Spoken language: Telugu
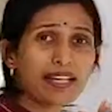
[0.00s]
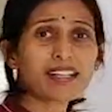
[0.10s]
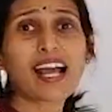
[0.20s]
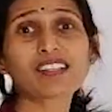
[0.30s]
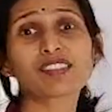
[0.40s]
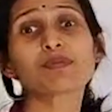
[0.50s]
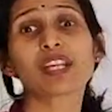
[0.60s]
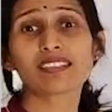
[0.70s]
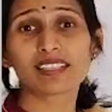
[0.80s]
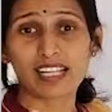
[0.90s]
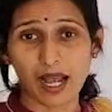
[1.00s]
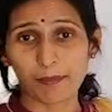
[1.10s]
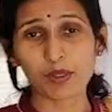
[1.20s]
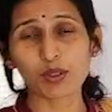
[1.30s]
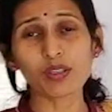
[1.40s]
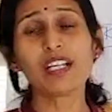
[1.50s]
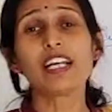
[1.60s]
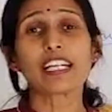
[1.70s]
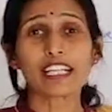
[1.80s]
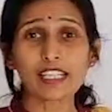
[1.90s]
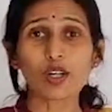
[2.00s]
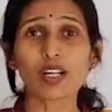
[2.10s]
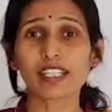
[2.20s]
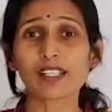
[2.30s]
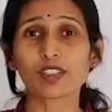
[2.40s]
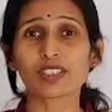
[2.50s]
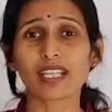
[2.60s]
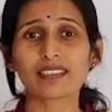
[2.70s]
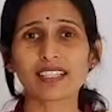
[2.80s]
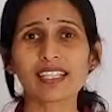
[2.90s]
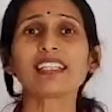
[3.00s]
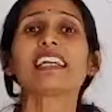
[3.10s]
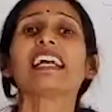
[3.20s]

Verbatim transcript: మన రాష్ట్రం చేసిన అప్పులు ఇంకొకటి వచ్చేసి